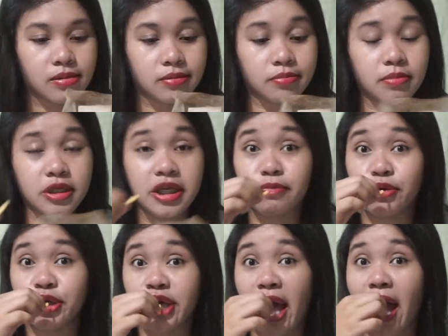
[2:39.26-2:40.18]
Mm, masarap
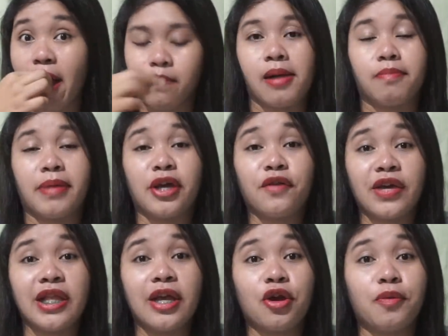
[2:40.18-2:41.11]
po siya. Pero
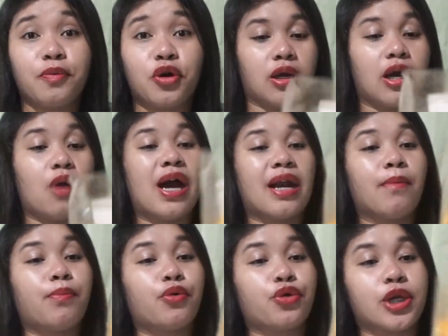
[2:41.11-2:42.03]
feeling ko po, gawa
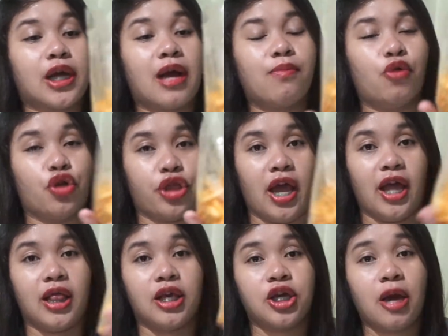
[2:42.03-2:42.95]
rin po ito sa kamote.
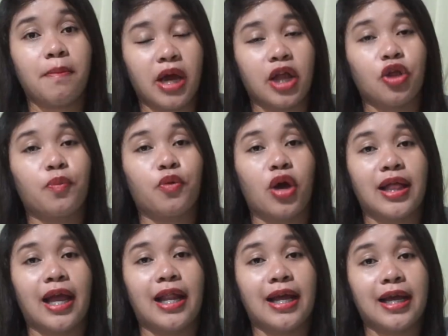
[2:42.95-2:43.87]
And syempre, ito po ay
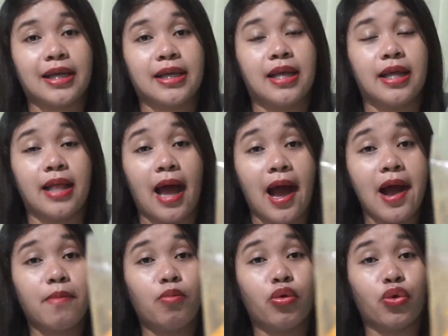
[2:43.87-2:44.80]
delicacy din
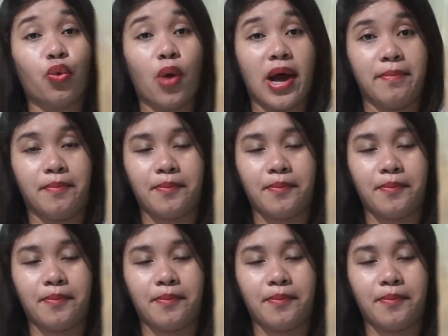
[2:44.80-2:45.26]
ng butuan.